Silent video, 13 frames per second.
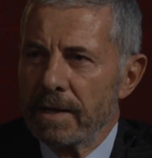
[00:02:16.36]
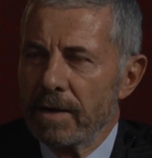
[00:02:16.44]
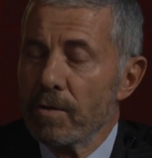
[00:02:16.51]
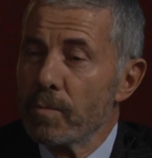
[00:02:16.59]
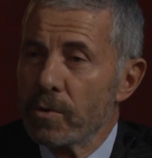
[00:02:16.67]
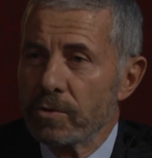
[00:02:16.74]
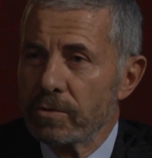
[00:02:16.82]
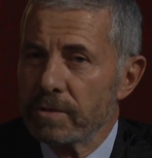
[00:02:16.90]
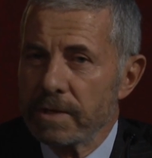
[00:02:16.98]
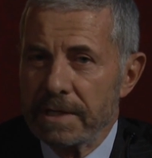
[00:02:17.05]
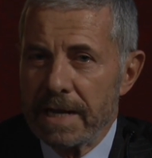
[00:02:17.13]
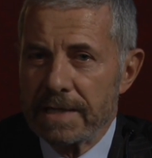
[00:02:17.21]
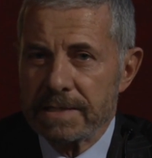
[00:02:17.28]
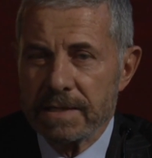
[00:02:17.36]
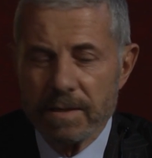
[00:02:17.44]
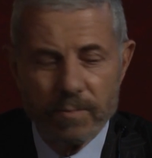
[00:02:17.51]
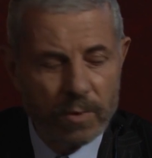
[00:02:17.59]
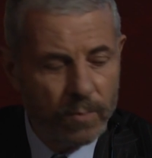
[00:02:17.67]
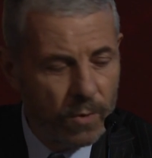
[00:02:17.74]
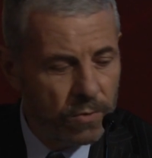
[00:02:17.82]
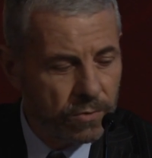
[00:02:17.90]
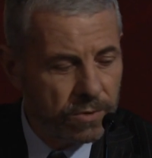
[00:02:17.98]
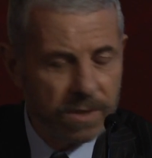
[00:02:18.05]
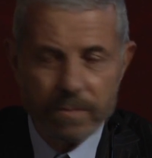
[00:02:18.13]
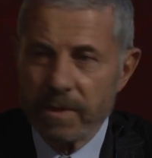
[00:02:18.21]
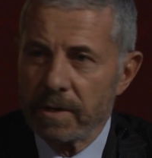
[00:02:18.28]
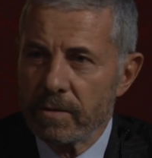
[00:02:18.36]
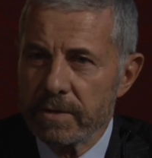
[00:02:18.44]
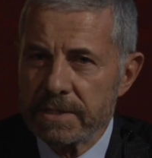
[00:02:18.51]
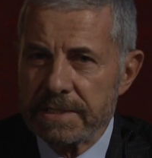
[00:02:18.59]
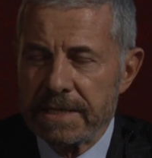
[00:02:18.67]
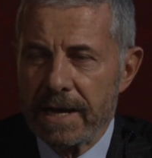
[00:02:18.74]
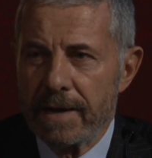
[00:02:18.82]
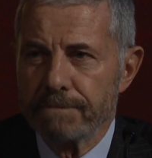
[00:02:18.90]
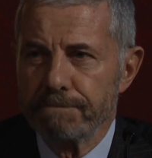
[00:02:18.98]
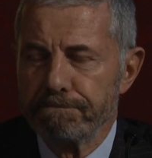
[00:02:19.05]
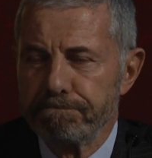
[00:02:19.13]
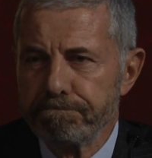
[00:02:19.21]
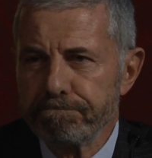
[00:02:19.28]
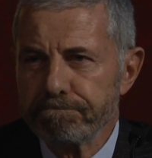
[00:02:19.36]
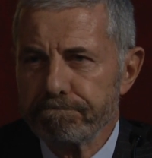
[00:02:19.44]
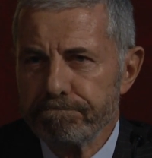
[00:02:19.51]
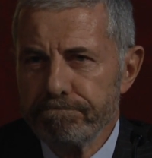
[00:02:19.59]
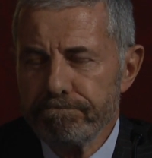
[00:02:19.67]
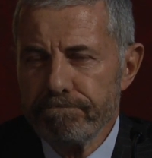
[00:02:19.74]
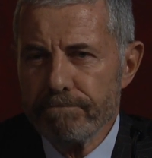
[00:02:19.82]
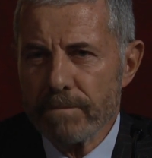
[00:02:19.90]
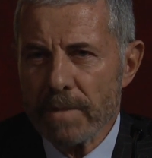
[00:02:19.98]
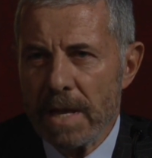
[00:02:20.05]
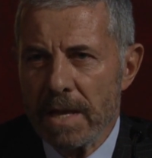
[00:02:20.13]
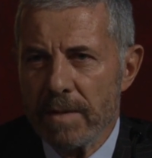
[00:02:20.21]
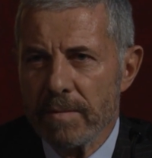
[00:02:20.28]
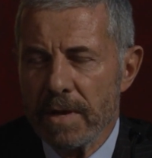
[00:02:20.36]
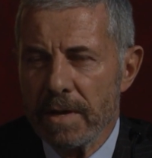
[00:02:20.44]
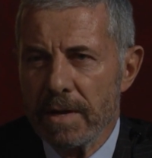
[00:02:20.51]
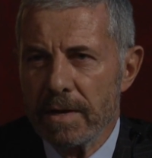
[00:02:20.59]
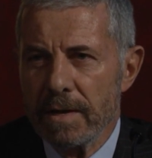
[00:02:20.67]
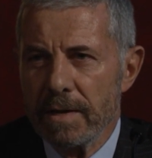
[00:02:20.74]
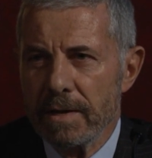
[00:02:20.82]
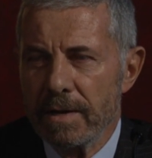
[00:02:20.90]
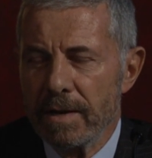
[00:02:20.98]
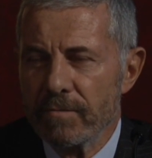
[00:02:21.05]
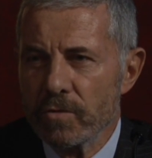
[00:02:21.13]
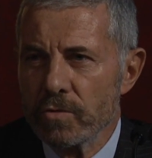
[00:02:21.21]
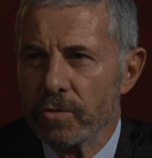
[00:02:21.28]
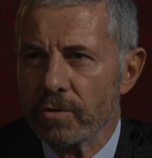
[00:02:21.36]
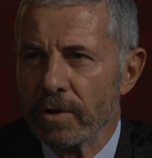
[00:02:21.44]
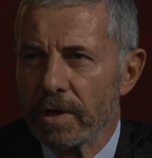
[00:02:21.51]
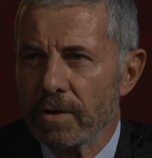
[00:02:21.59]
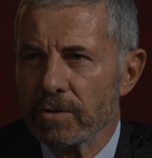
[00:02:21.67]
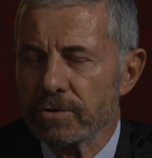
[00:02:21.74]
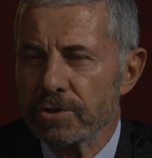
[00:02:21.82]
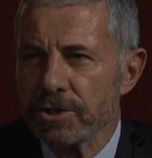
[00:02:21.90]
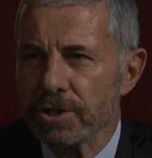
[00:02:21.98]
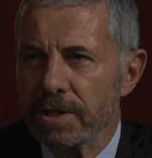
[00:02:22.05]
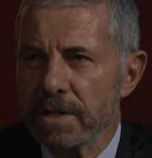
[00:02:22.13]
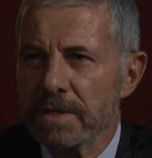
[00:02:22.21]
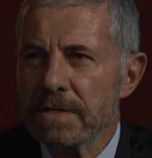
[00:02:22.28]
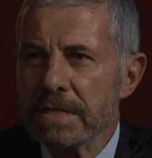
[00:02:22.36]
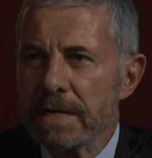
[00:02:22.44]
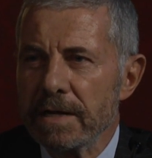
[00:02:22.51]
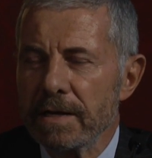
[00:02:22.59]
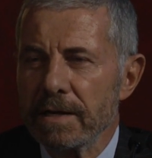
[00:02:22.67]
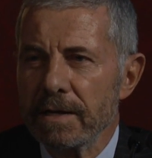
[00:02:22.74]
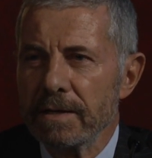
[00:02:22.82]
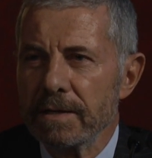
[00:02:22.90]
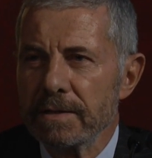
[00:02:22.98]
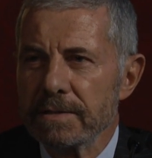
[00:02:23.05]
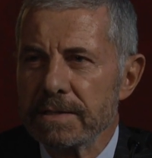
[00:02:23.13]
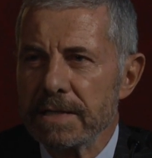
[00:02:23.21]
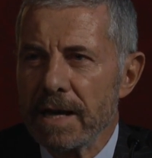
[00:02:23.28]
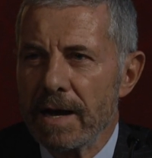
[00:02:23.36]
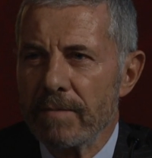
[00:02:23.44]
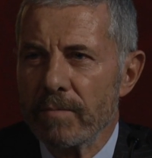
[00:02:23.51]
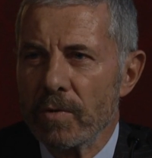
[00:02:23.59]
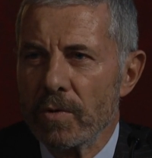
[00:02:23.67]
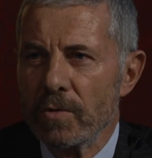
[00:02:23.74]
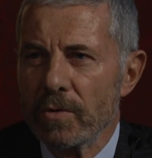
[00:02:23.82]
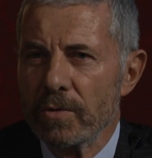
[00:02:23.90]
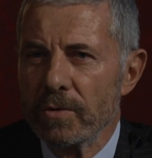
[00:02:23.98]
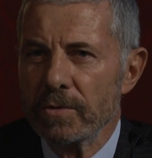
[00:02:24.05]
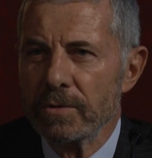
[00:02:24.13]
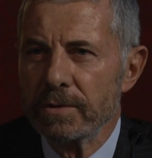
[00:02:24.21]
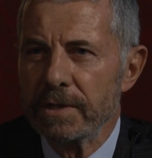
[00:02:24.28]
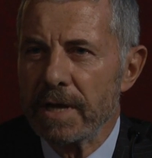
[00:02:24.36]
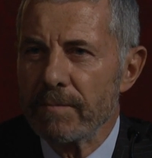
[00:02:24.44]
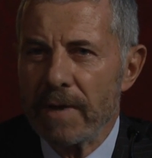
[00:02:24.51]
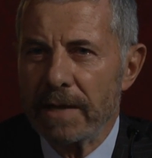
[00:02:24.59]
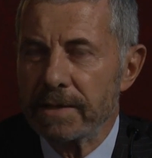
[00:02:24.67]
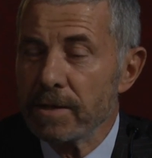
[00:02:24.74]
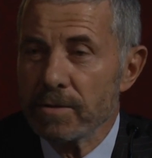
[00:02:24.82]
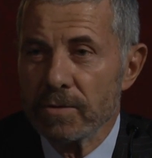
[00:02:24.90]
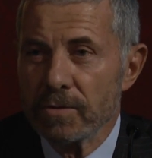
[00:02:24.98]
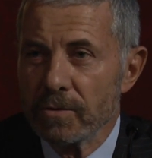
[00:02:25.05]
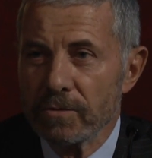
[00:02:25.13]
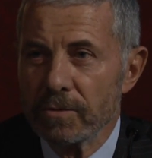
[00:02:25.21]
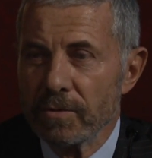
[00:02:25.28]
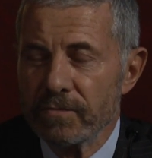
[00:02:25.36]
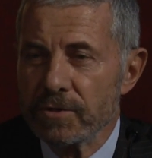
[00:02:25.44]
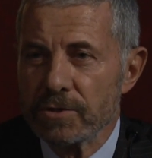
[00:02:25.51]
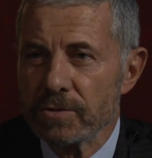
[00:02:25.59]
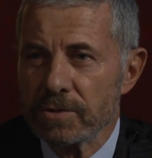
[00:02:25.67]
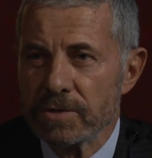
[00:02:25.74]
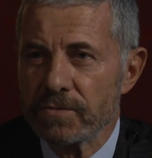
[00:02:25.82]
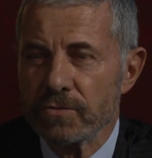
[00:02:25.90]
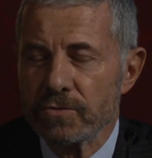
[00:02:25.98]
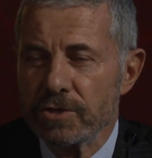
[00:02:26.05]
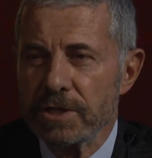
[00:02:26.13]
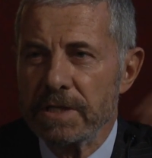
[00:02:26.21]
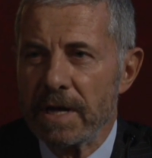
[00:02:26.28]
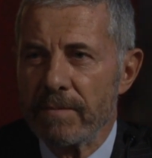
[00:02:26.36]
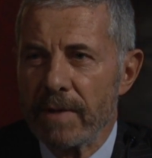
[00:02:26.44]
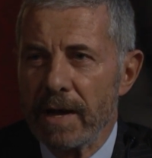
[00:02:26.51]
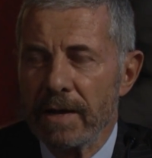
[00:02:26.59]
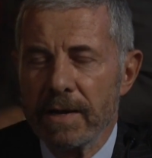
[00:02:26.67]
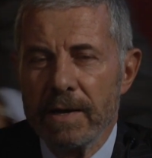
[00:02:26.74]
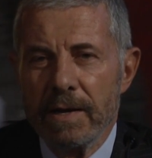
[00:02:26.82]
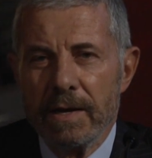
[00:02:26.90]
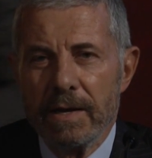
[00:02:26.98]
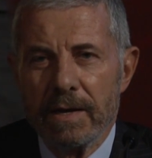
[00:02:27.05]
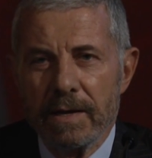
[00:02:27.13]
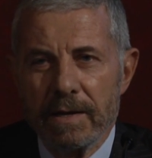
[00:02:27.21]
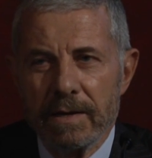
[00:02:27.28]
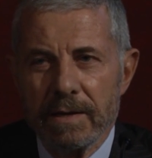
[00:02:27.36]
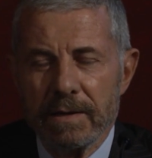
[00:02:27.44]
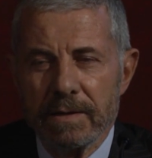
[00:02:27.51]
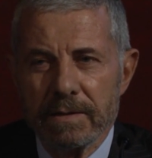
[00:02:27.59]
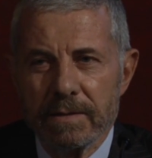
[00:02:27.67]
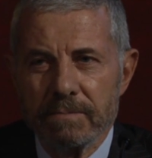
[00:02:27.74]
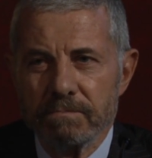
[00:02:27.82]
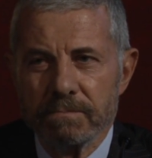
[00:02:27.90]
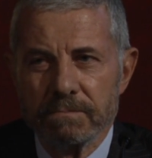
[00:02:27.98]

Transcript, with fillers: l'opportunità si ripropose per questa eh, il lavoro che oggi eh, siamo eh, chiamati, io l'ho visto di sfuggita, ma eh,